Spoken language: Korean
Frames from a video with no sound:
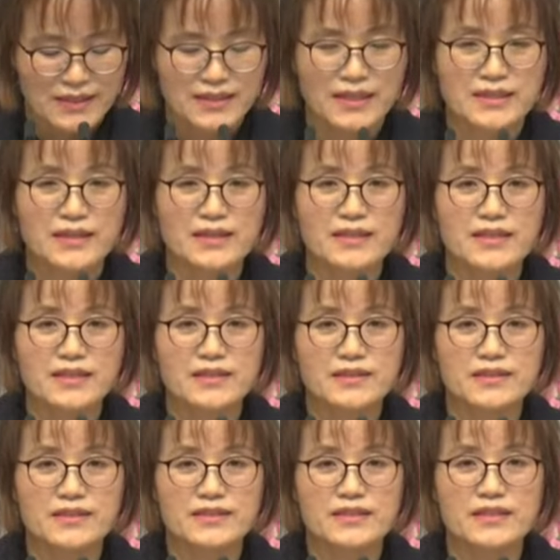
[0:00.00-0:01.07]
사탄은
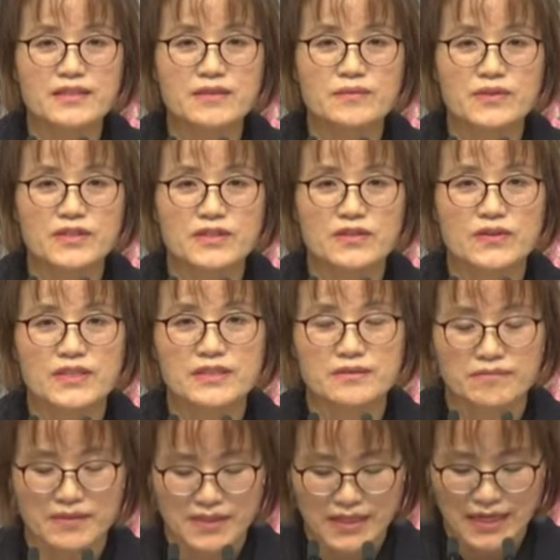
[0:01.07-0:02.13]
이것을 섞어버리려고
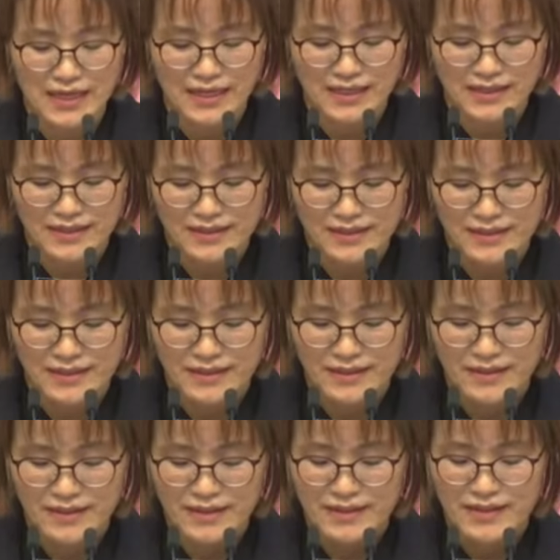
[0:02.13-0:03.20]
했습니다.
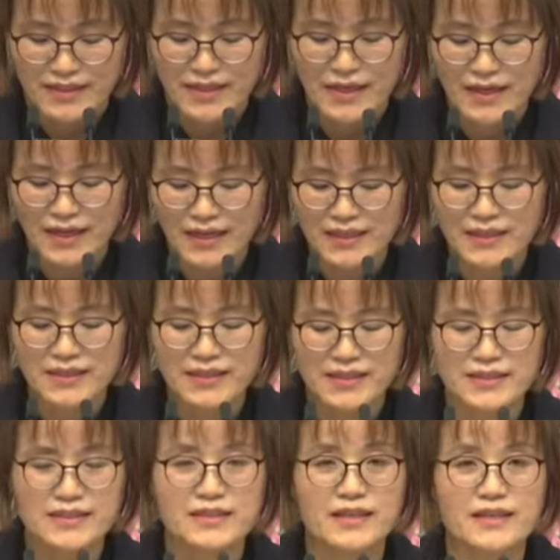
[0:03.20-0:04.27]
네가
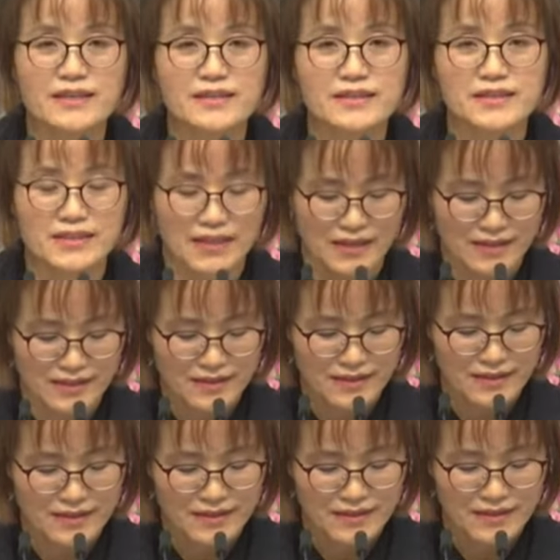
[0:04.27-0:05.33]
하나님같이 될 것이다.
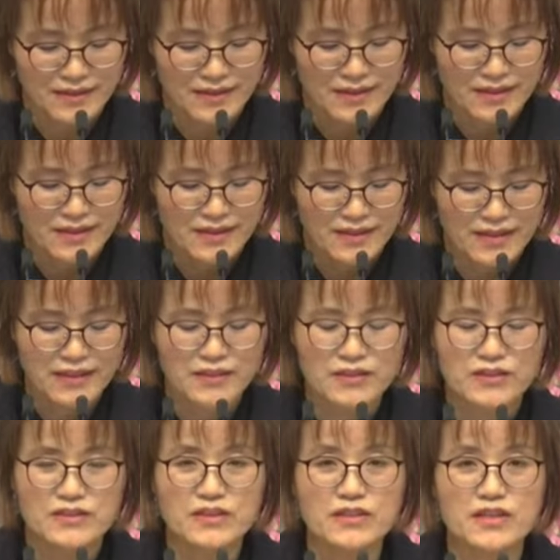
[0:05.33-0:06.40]

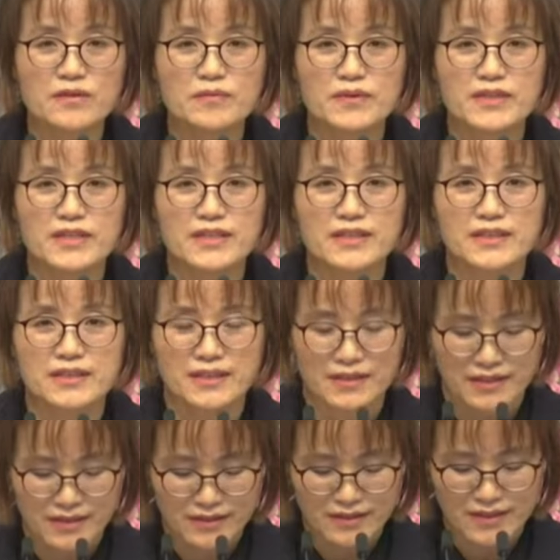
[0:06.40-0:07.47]
이것을
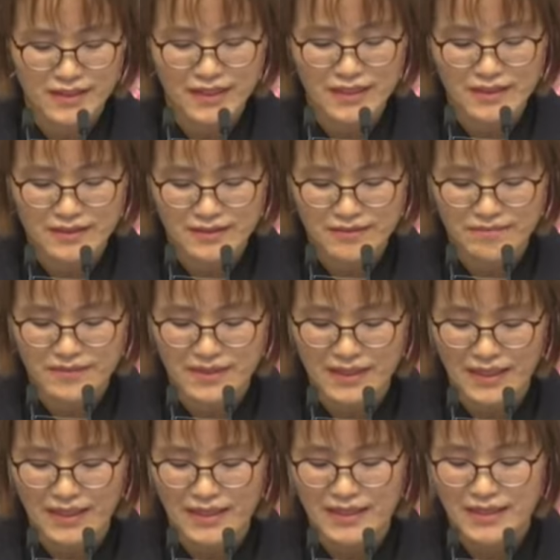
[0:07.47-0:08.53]
섞여버린 그 자리인
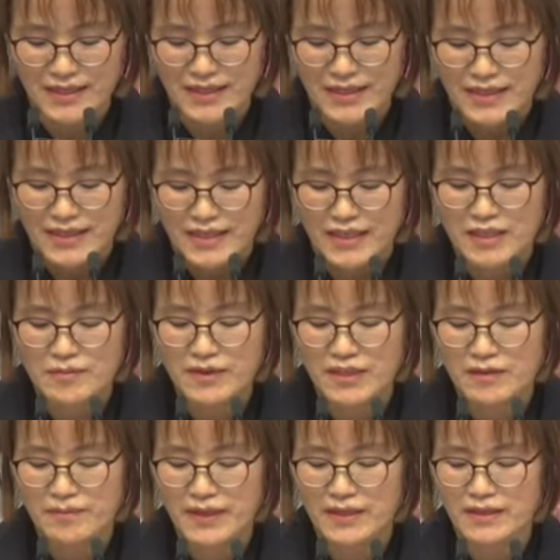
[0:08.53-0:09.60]
것입니다. 이
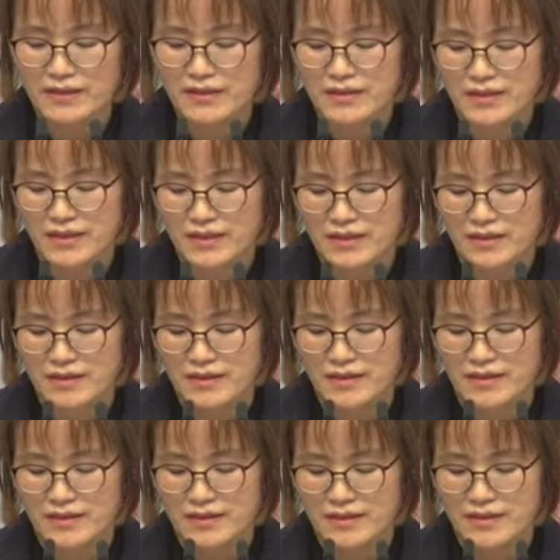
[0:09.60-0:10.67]
말을
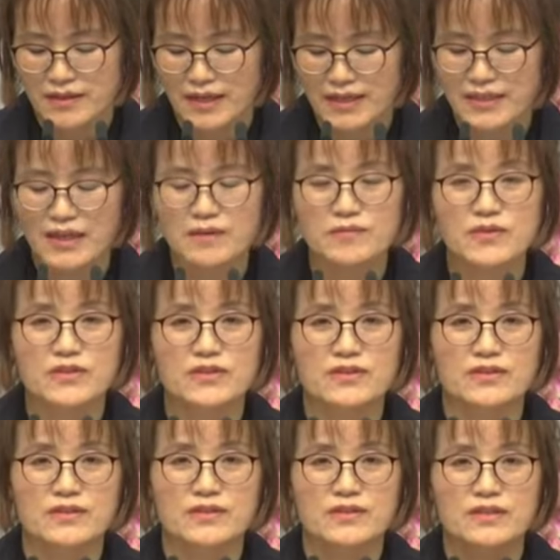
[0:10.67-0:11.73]
받아들인
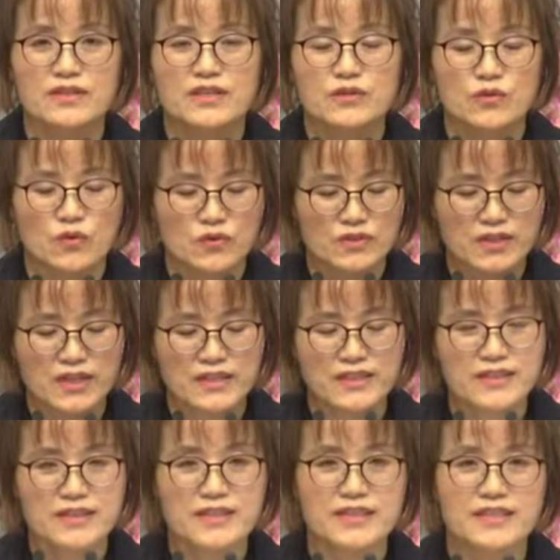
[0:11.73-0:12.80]
아담은
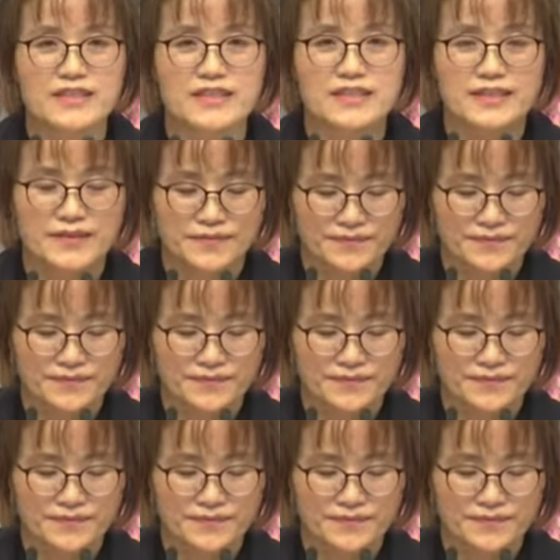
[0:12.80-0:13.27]
동산을